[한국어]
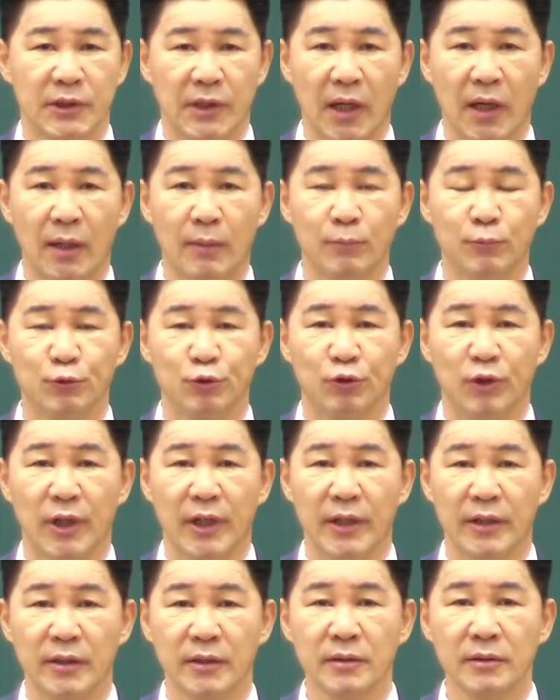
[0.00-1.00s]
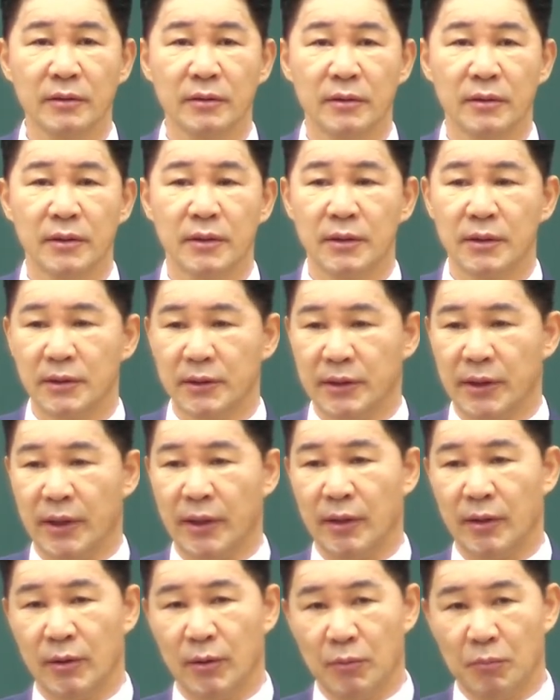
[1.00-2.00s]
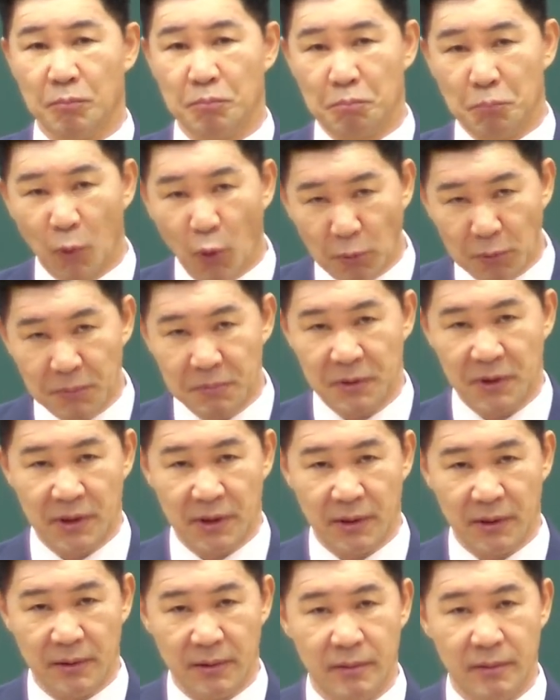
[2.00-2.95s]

다음 주간에는 이제 몸입니다.